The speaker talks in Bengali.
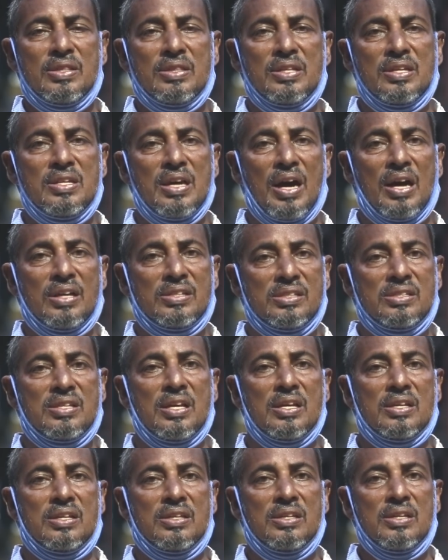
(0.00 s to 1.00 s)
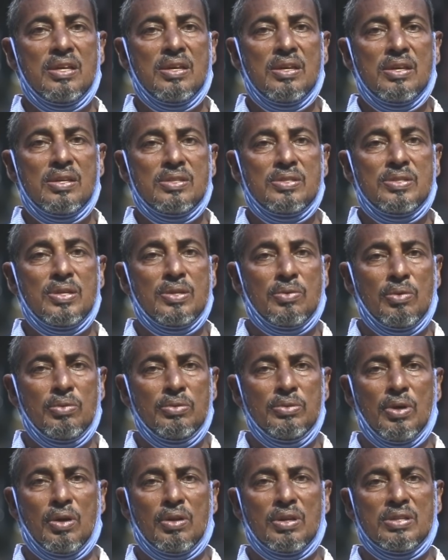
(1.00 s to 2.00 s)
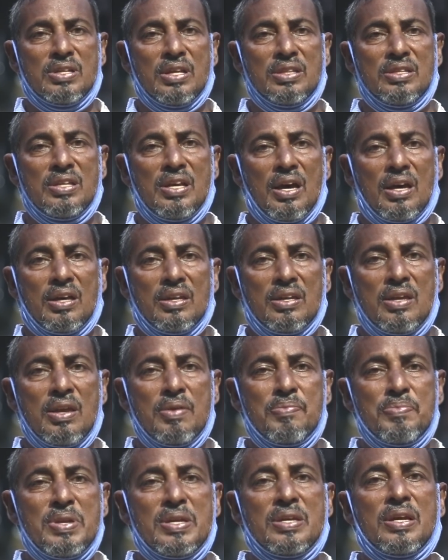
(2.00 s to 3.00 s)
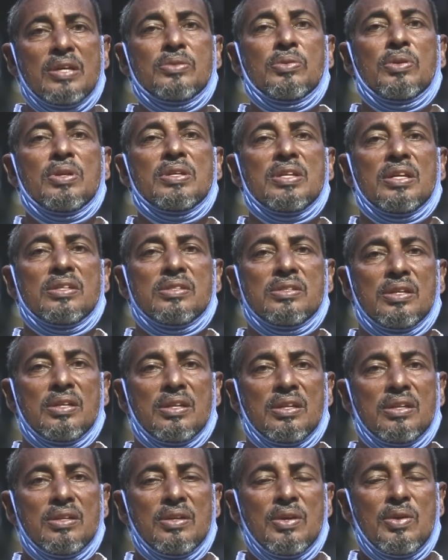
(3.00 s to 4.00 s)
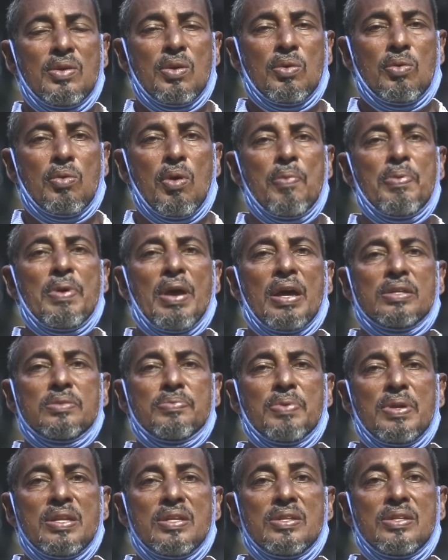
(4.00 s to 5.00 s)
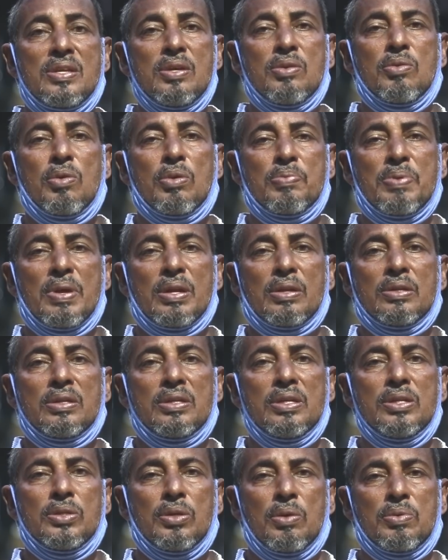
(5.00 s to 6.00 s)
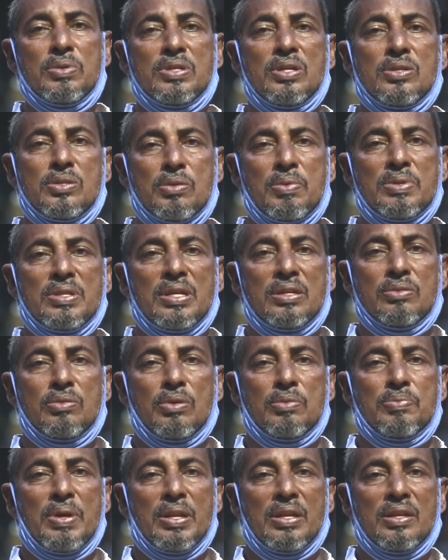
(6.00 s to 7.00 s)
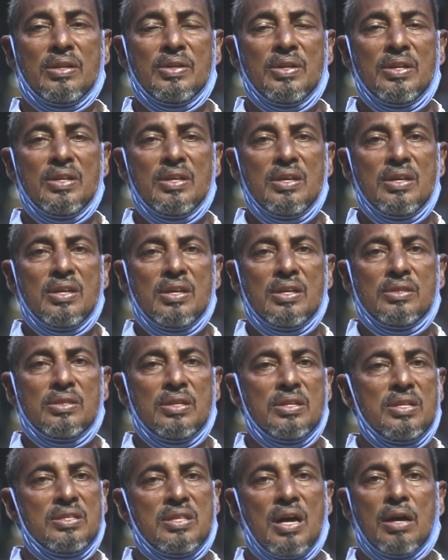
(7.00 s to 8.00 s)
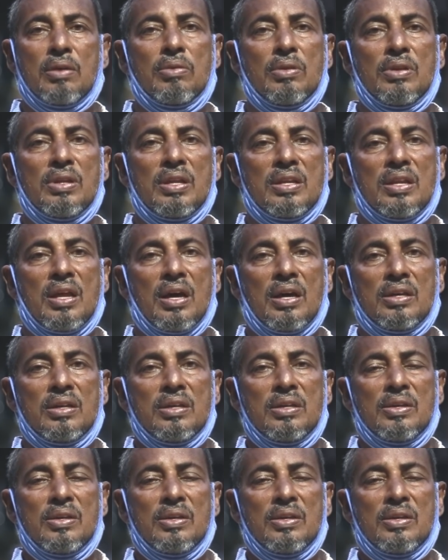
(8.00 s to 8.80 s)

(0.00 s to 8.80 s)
তিনি আসতেই চিকন দরজা দিয়া আমেরিকা চলে যাচ্ছেন কবে আসবেন কি করবেন কি সমস্যার সমাধান করবেন তিনি তা করলেন না